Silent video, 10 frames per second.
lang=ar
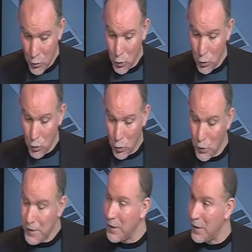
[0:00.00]

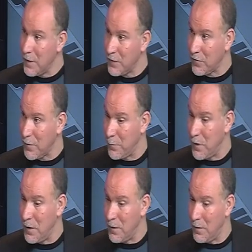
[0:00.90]
وكذا كيك
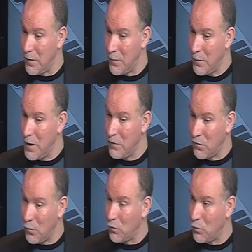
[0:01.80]
تربين المال
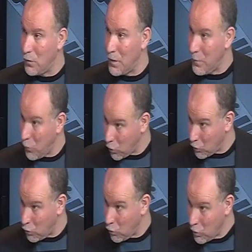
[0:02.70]
زنوزون
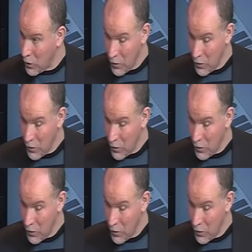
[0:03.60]
نامبورتو